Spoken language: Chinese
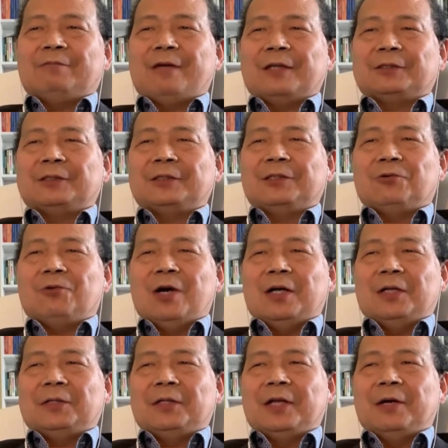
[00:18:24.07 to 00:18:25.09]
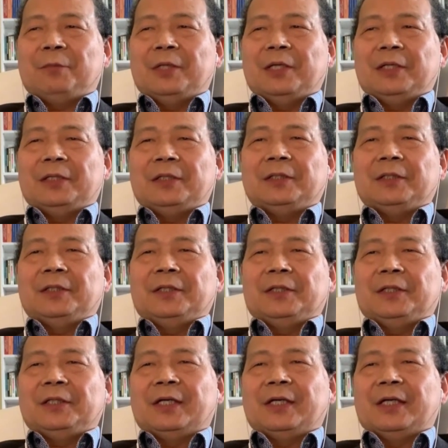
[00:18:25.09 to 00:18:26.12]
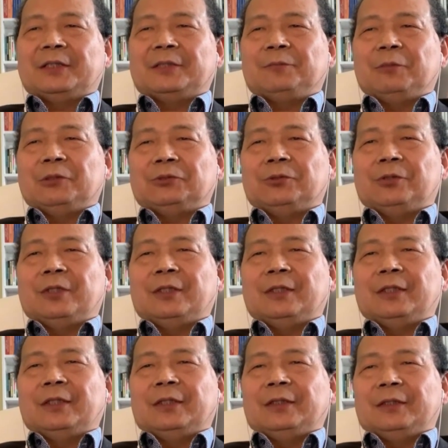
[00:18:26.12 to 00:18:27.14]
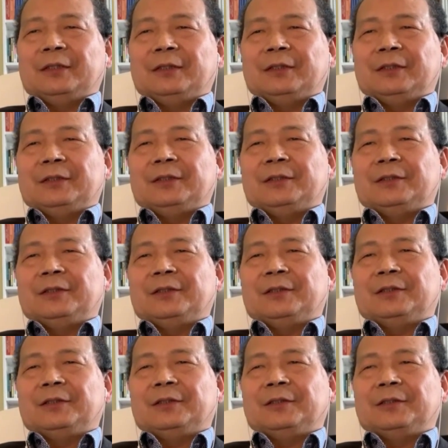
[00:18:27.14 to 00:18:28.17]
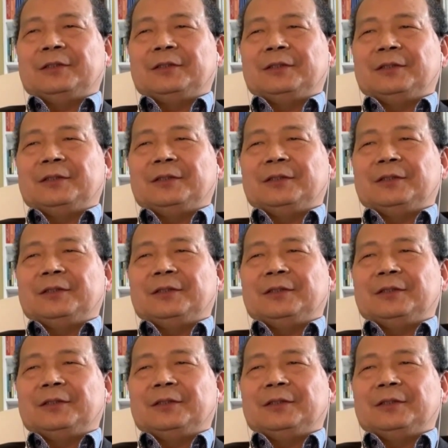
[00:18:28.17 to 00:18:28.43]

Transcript: 的发生的话，那么应该这么说，呃，